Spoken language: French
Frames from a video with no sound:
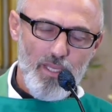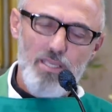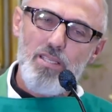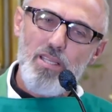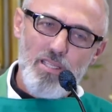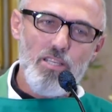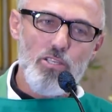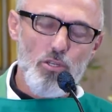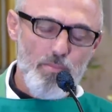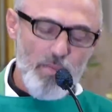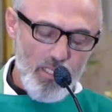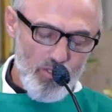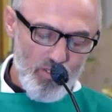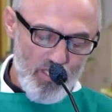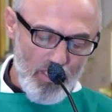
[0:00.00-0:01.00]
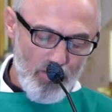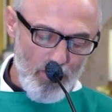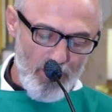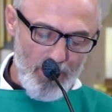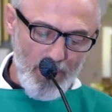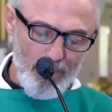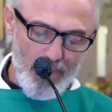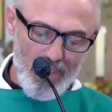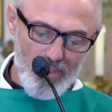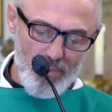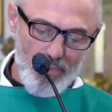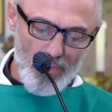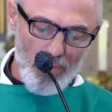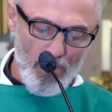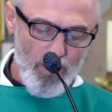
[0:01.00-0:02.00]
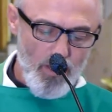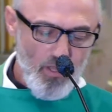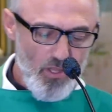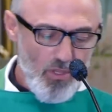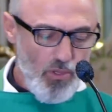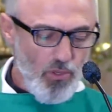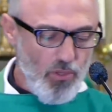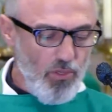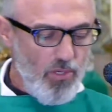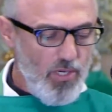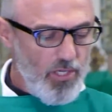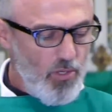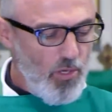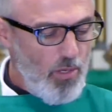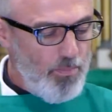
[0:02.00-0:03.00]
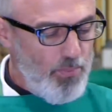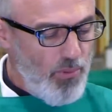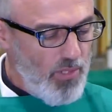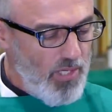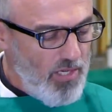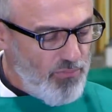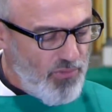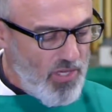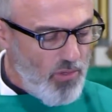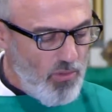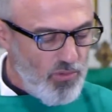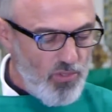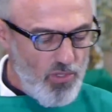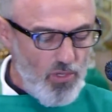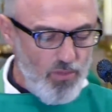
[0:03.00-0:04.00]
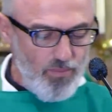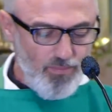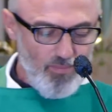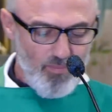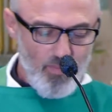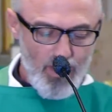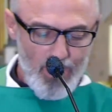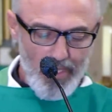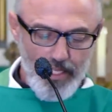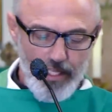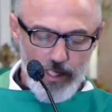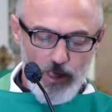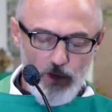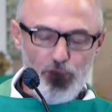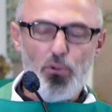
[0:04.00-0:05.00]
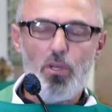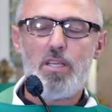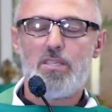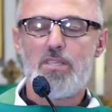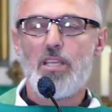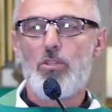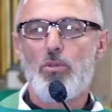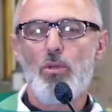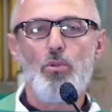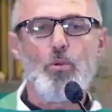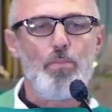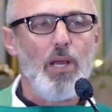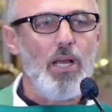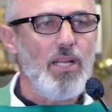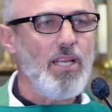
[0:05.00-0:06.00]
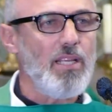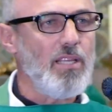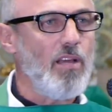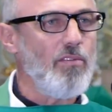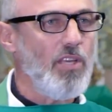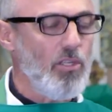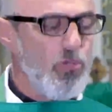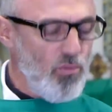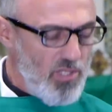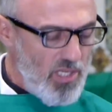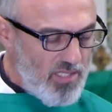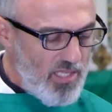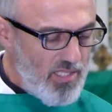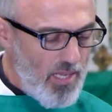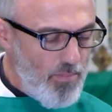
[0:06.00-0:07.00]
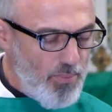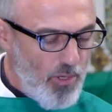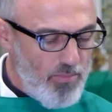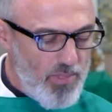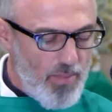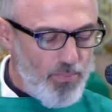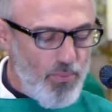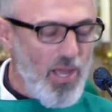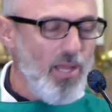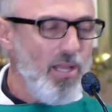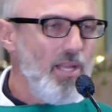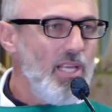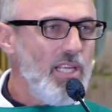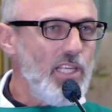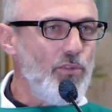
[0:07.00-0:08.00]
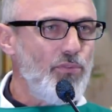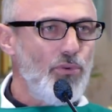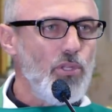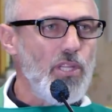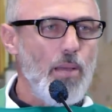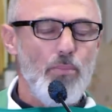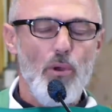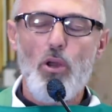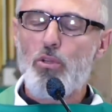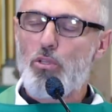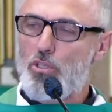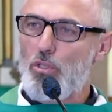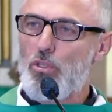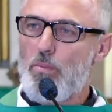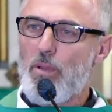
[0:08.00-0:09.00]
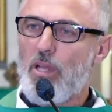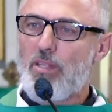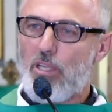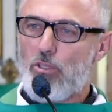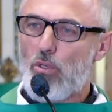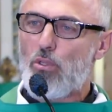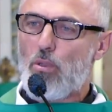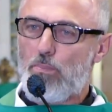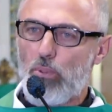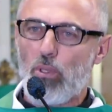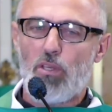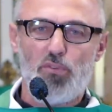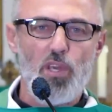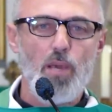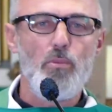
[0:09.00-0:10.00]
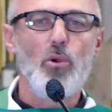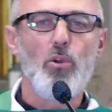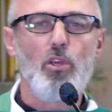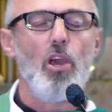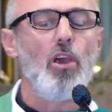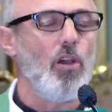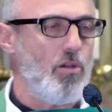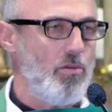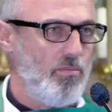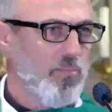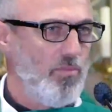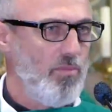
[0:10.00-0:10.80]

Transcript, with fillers: Et c'est un chemin de sainteté, bien sûr. Heureux les cœurs purs, ils verront Dieu. Il faut laisser Dieu nous parler à travers tout. Ça, c'est un premier point. Il faut d'abord que je demande à Dieu de purifier mon cœur,